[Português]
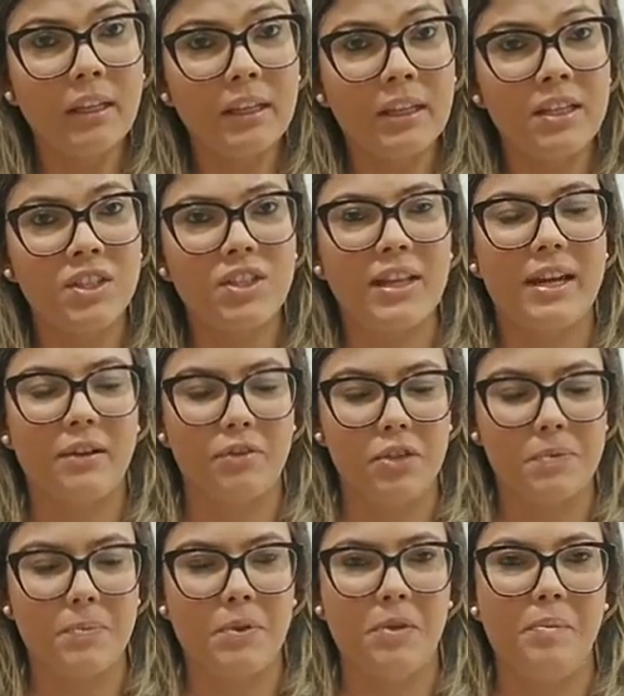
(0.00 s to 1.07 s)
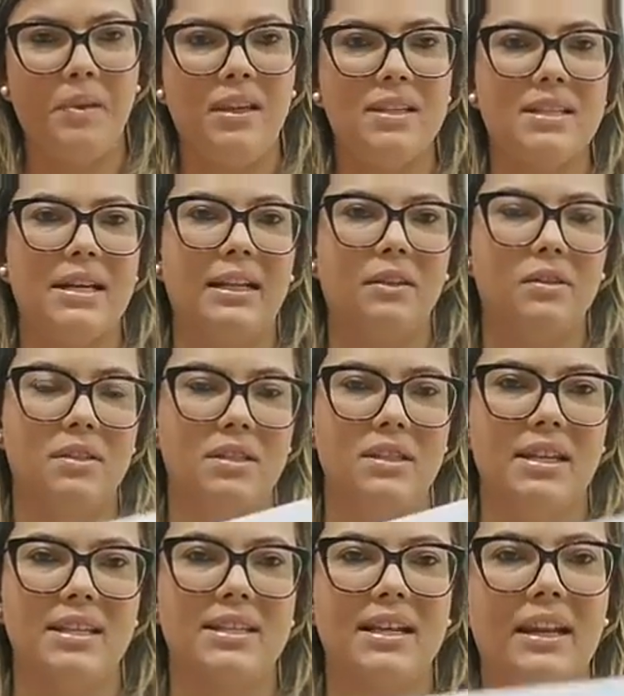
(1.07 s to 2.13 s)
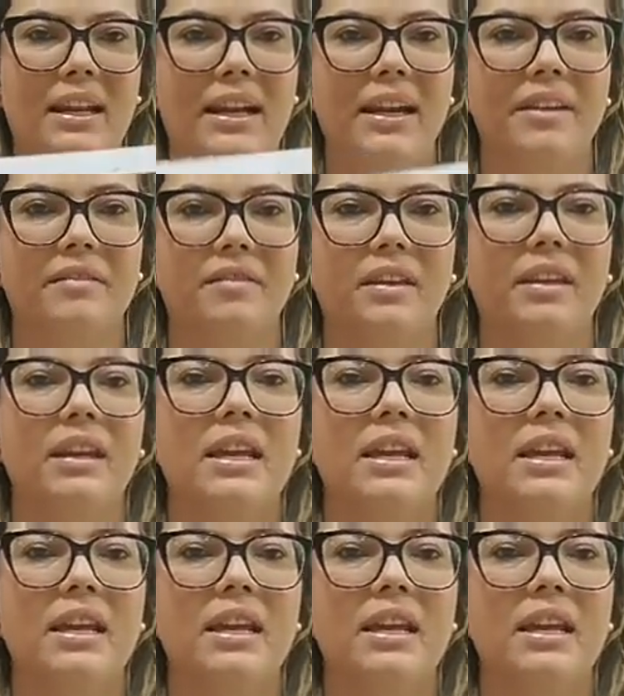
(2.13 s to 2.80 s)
que estarão disponibilizados nessa live.